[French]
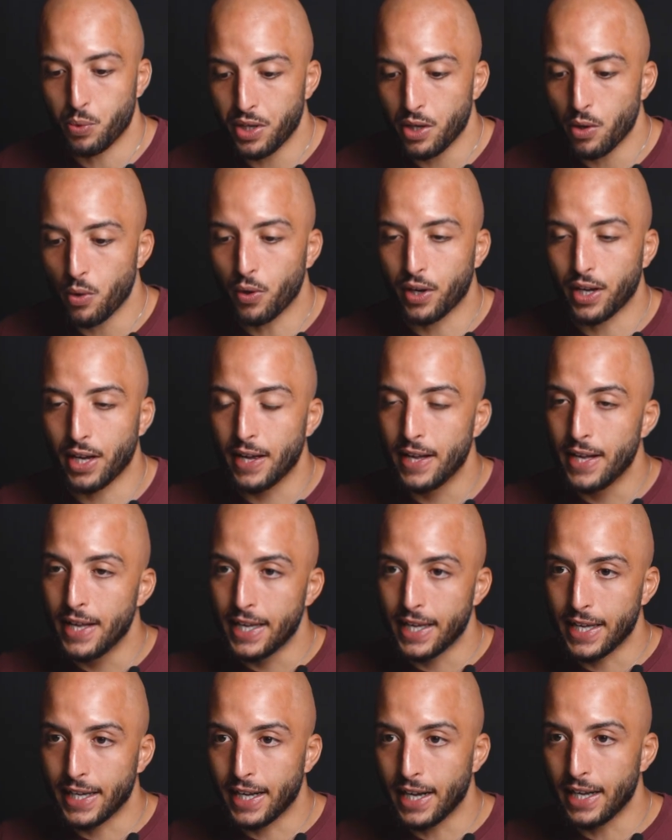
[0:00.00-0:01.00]
Oui, ok. Et
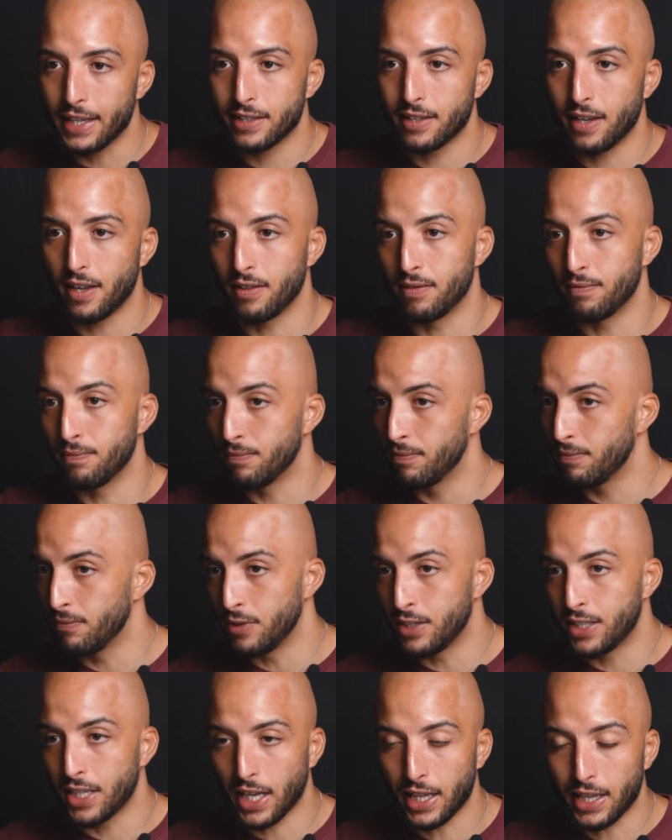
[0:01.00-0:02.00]
grâce à une,
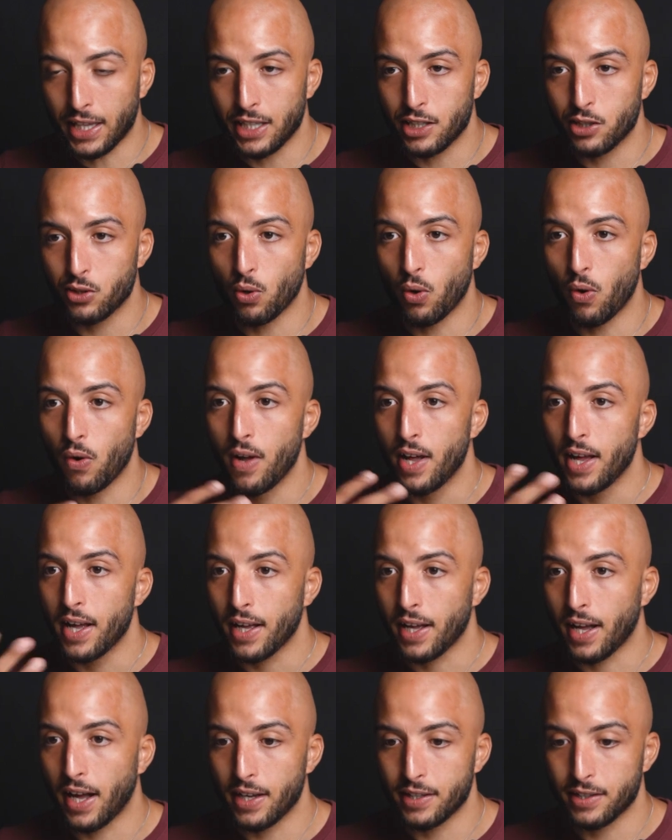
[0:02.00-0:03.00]
série de questions,
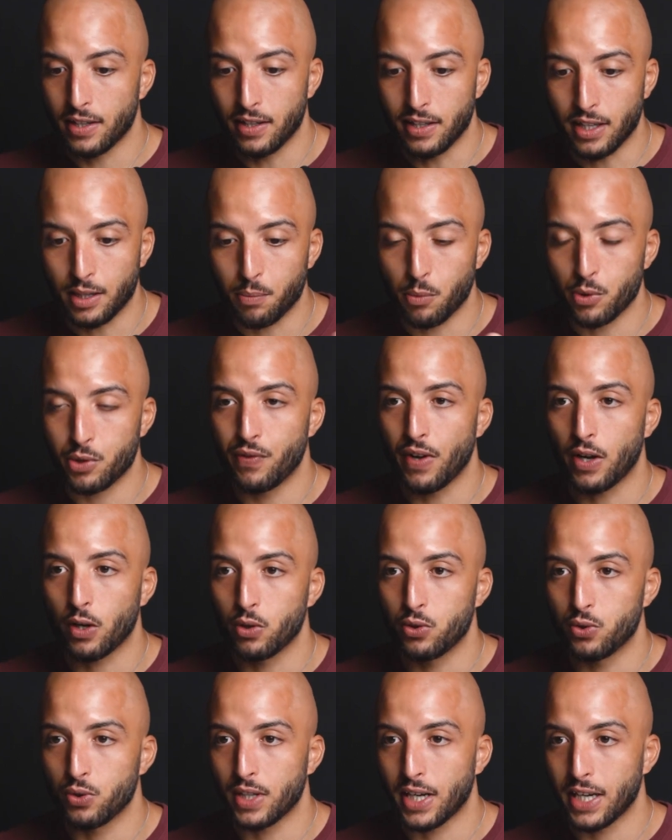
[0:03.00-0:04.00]
grâce à une atmosphère que
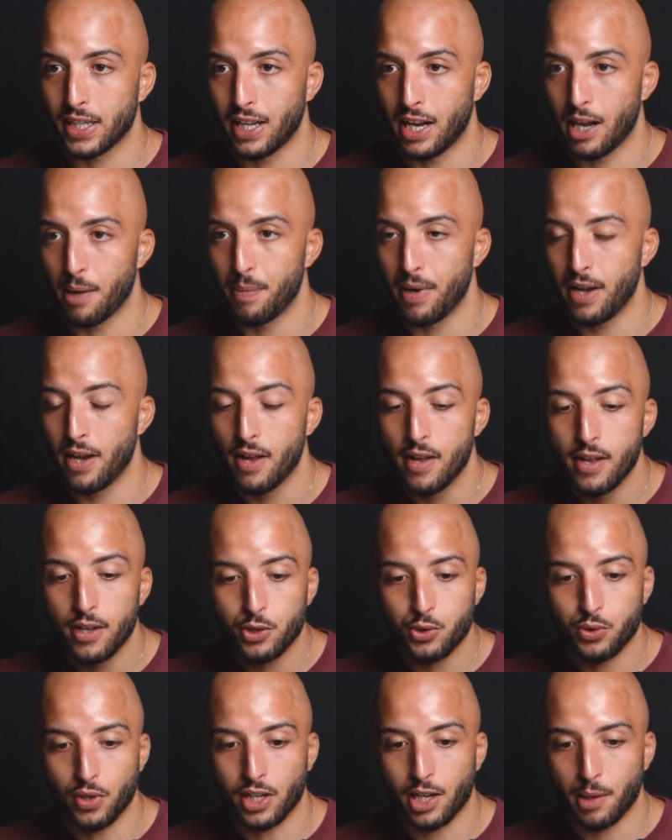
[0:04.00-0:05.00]
tu crées dans l'appel,
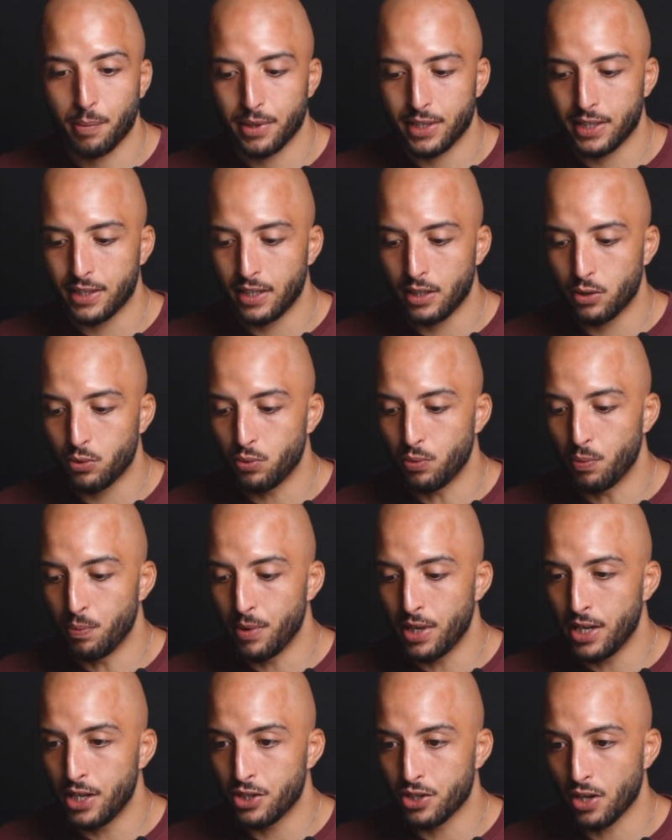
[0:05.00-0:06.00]
tu es en capacité, tu
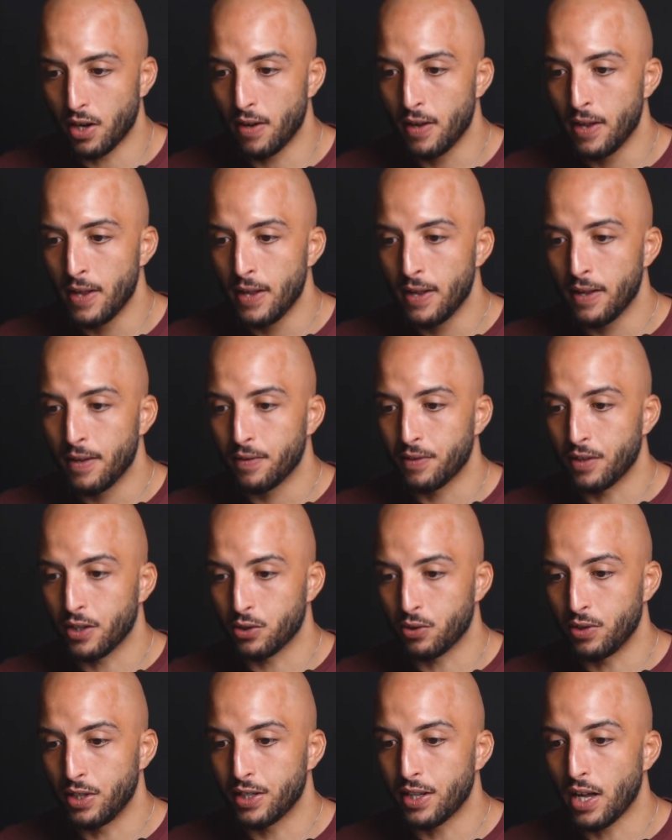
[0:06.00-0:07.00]
mets les gens
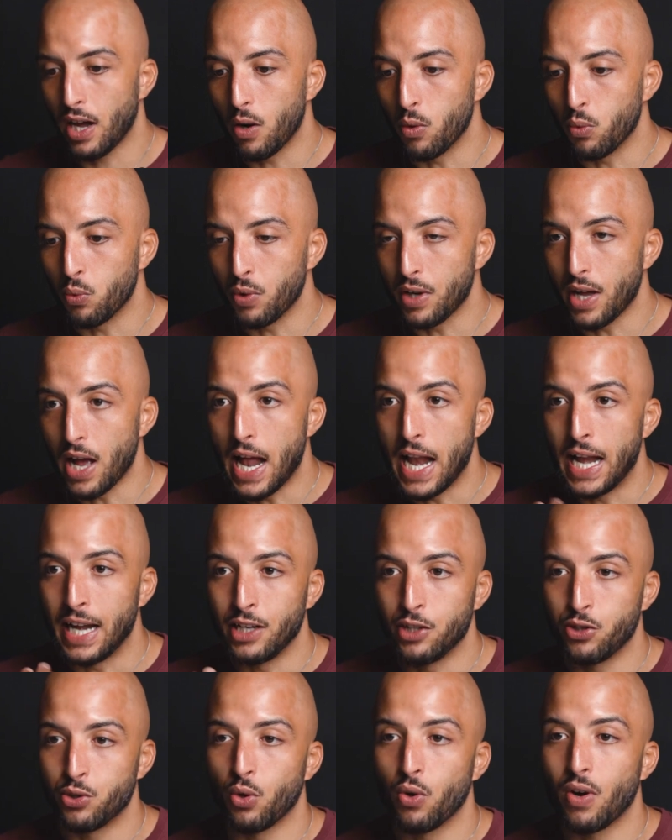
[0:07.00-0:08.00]
dans un état où
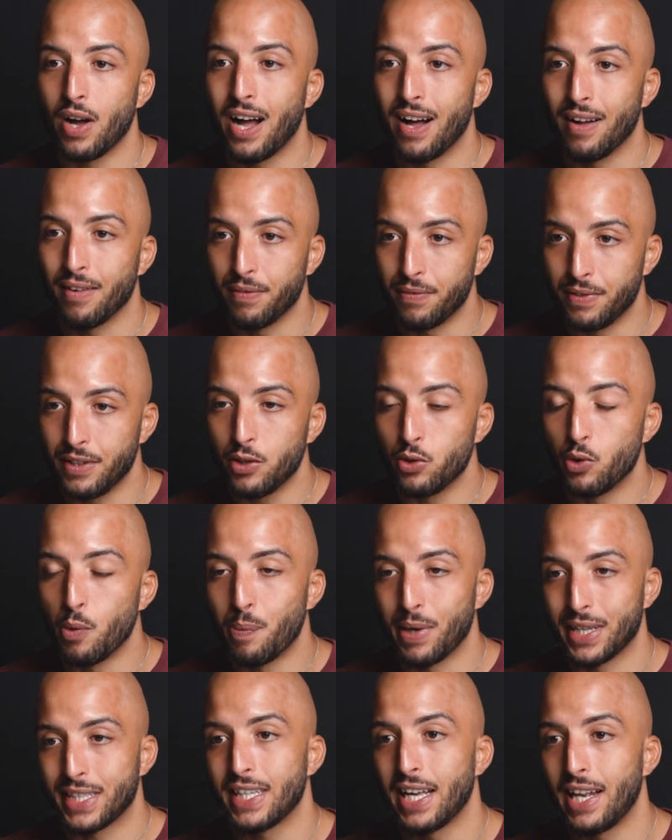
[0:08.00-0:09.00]
elles ont envie de
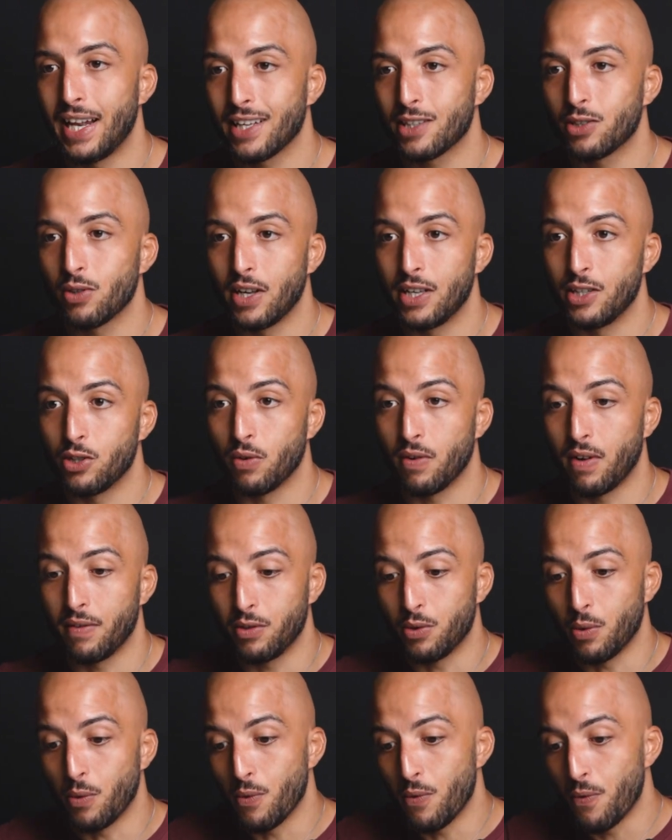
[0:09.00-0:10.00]
passer à l'action, elles ont envie
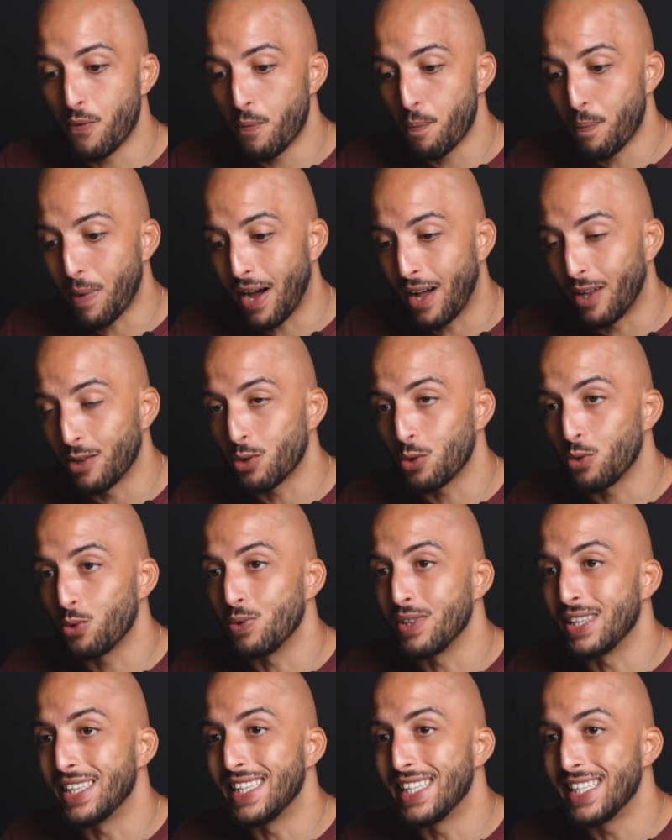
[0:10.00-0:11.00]
de prendre
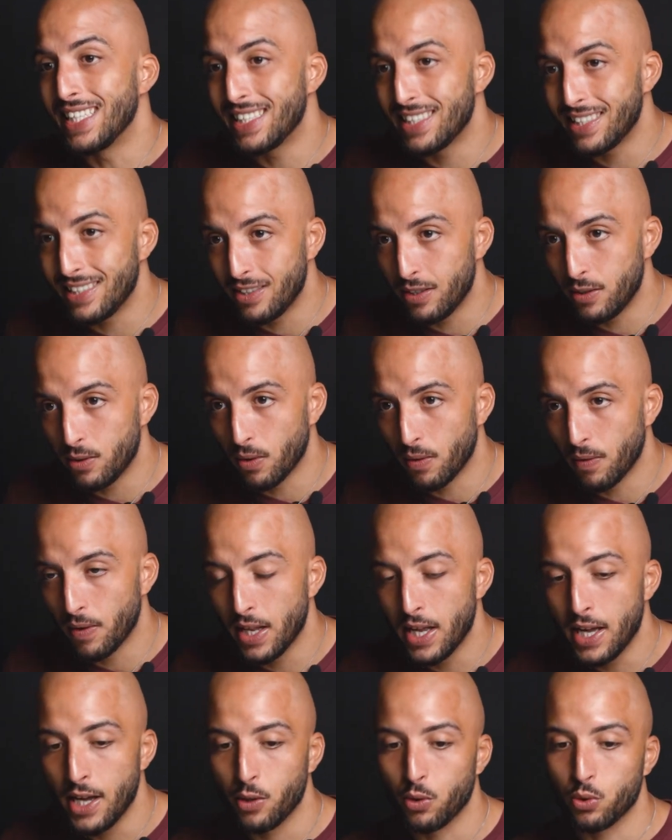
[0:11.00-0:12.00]
une décision.
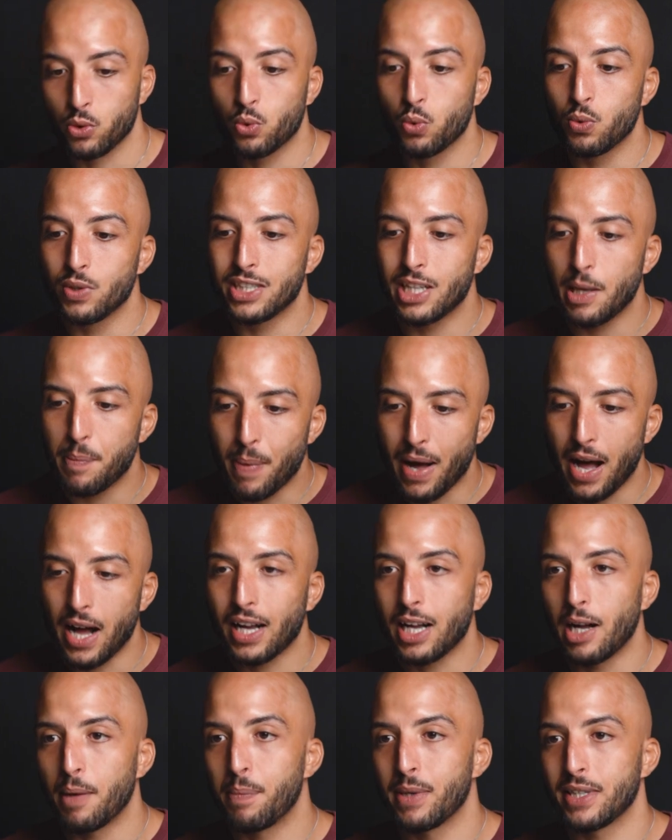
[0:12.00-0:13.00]
Donc du coup, si tu n'es pas en
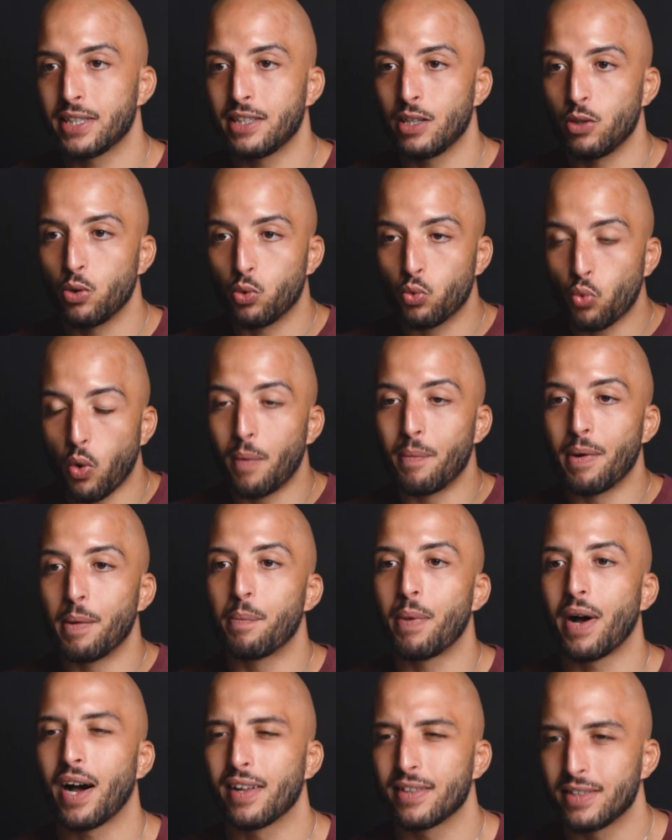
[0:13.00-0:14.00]
capacité de toi-même
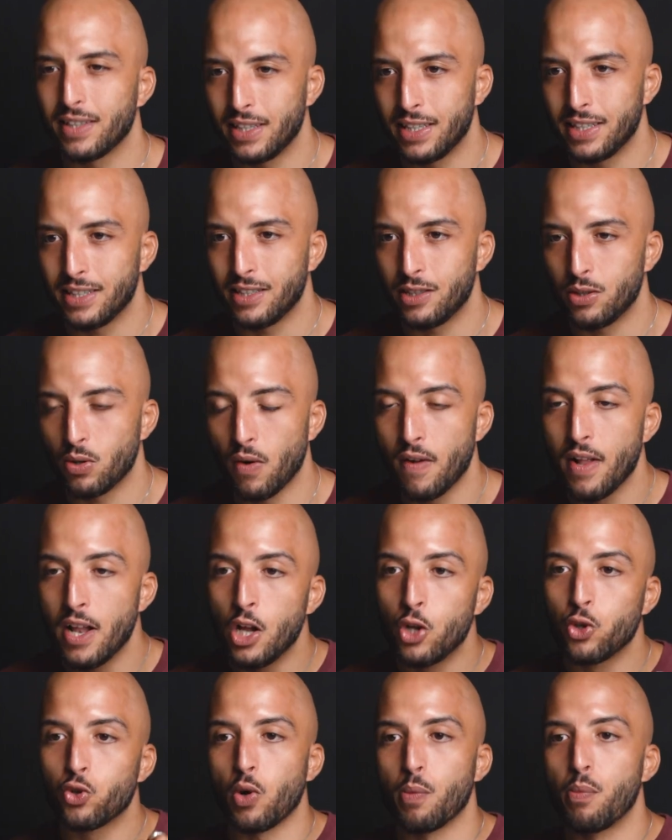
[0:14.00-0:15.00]
prendre des décisions,
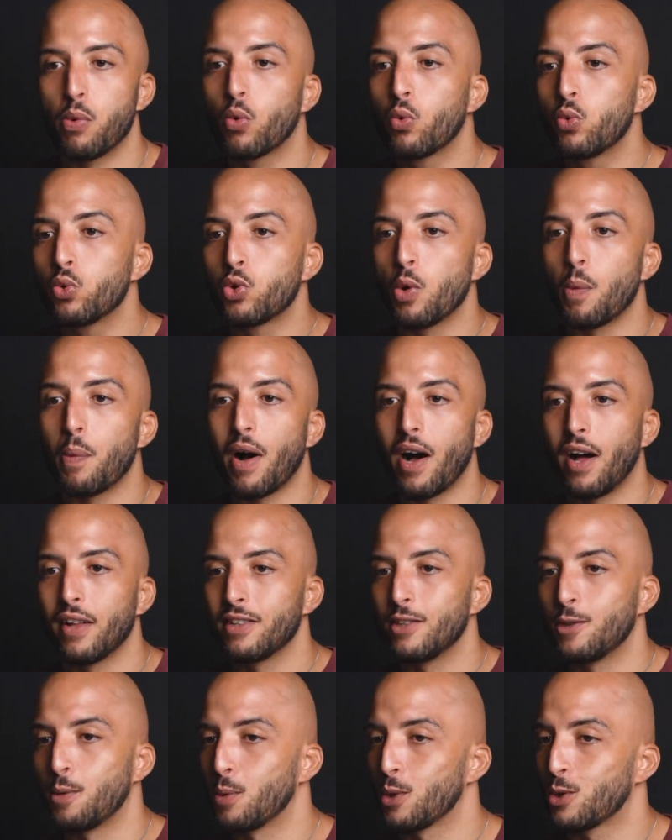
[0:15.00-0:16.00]
tu vas beaucoup te prendre
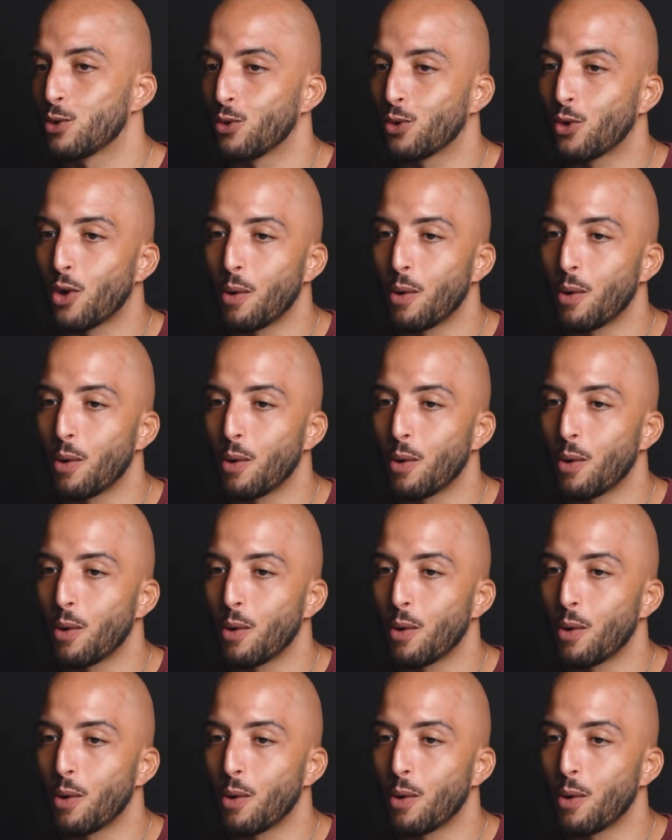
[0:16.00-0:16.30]
des objections